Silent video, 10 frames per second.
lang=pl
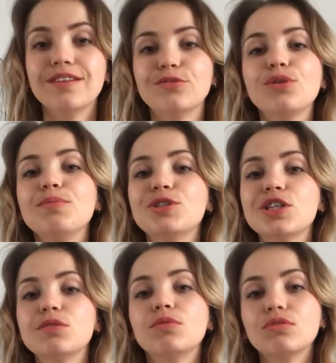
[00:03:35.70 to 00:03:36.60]
drugim i
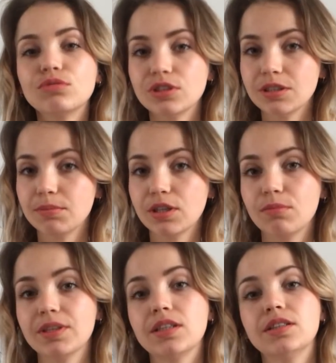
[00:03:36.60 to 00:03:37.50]
trzecim roku życia
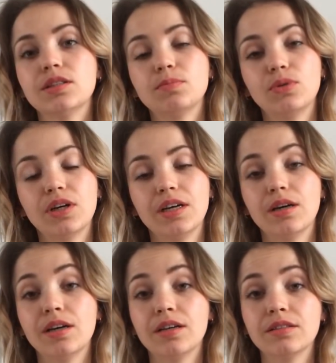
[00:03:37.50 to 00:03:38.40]
mleko matki
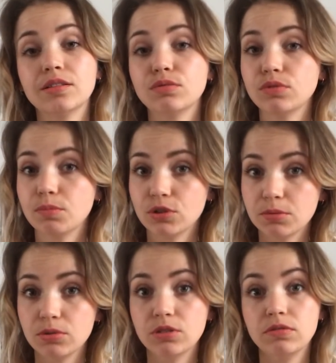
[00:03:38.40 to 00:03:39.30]
zaspokaja zarówno
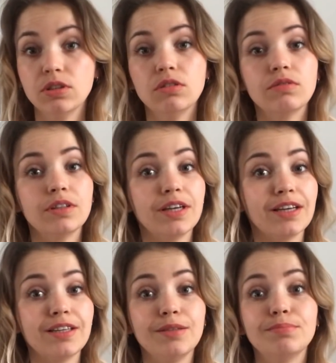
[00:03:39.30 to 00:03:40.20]
potrzeby żywieniowe,
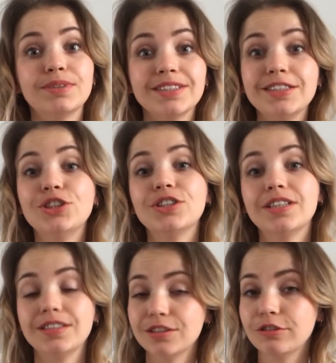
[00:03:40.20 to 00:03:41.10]
jak i psychiczne
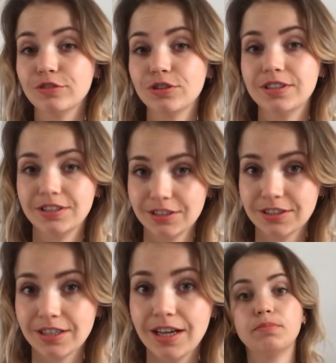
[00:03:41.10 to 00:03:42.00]
i zdrowotne
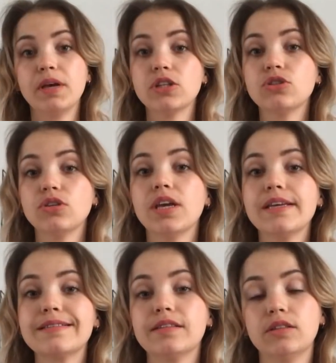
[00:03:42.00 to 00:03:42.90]
dziecka. Pierś to nie
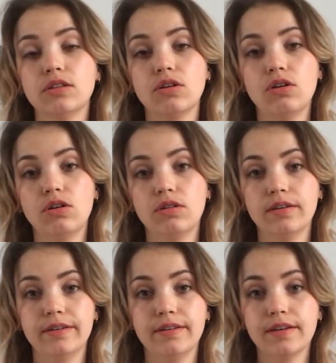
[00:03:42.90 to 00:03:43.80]
jest tylko
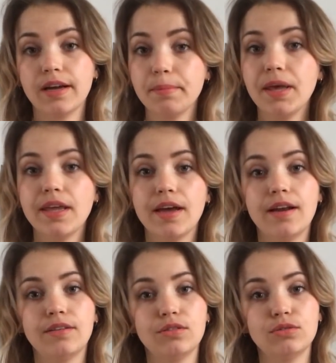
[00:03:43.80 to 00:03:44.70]
e, karmienie,
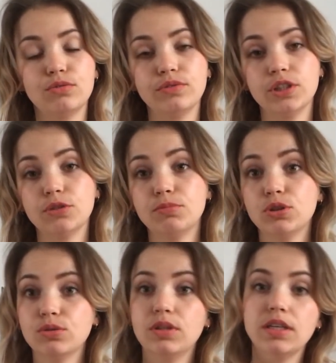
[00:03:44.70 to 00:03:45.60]
ale to jest również
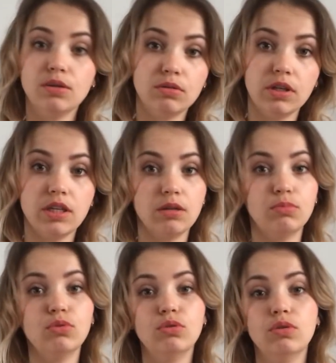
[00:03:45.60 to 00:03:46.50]
przytulenie, ukojenie
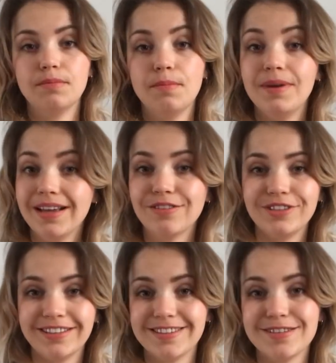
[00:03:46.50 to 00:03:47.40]
bólu. Mleko
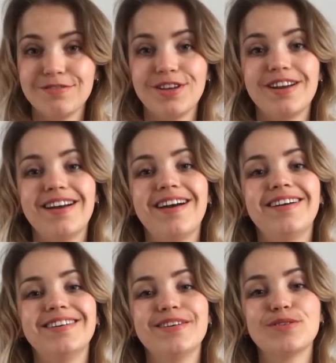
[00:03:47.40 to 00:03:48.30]
nadal
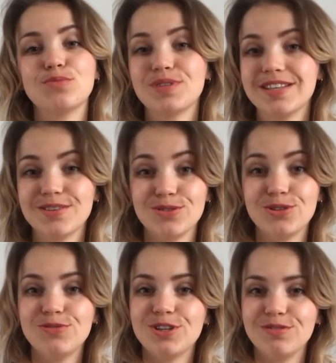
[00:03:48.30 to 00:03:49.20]
zawiera e, substancje
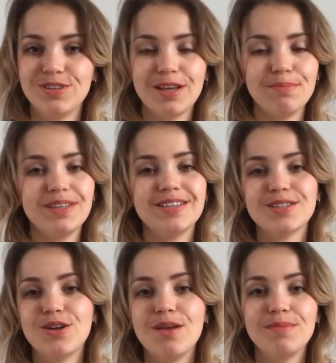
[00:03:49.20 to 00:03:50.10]
odżywcze, witaminy,
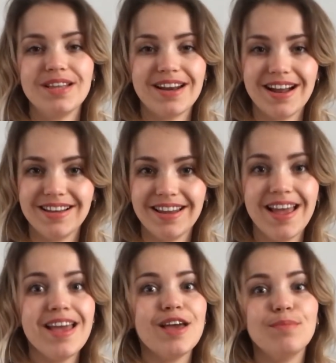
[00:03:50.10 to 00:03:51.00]
sole mineralne,
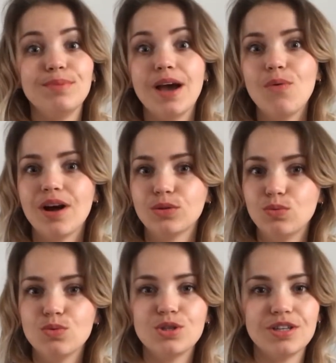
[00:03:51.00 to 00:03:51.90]
białka,
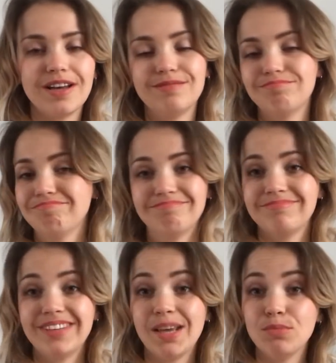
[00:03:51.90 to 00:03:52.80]
tłuszcze
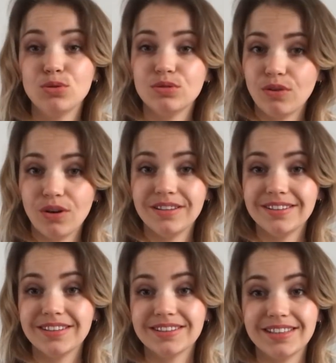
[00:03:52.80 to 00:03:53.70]
i mnóstwo
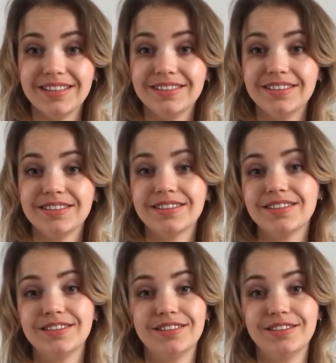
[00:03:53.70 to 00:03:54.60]
innych
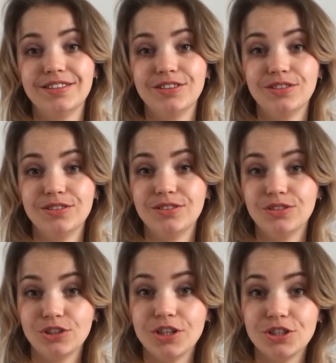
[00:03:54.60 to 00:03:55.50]
cennych
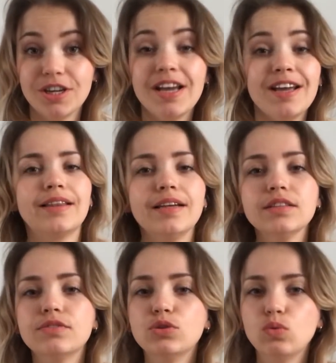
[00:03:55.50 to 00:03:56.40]
e, rzeczy. A teraz
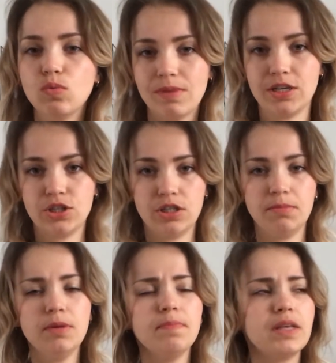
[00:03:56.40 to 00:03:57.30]
wytłumaczcie
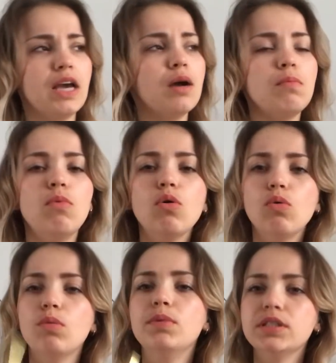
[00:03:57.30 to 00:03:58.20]
mi, jak
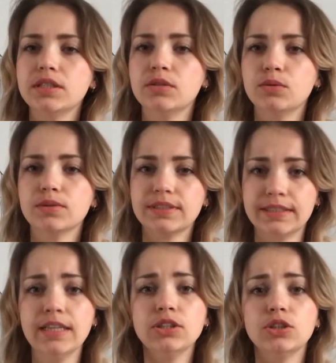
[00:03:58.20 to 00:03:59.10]
mogłoby się
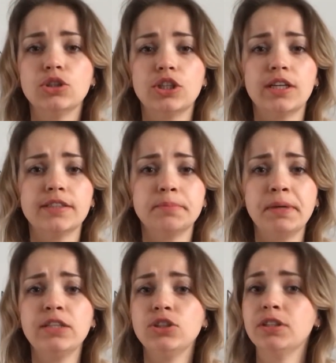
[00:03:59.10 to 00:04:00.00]
stać, że z
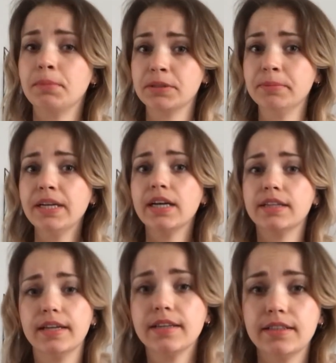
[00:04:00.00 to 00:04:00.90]
piersi zamiast mleka
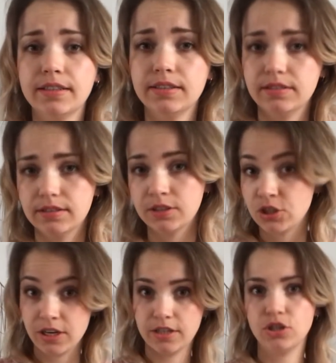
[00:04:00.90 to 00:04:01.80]
nagle
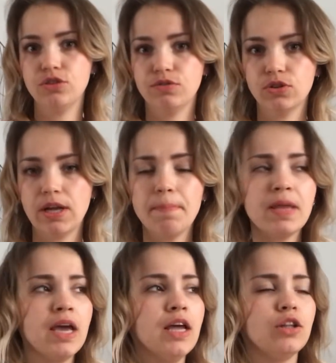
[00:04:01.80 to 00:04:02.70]
zaczyna lecieć woda.
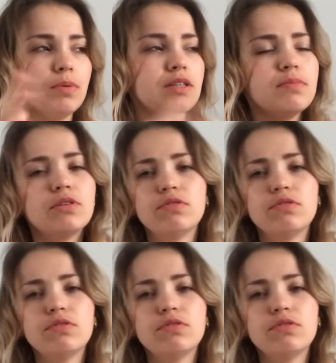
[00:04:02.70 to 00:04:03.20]
No bo ja sobie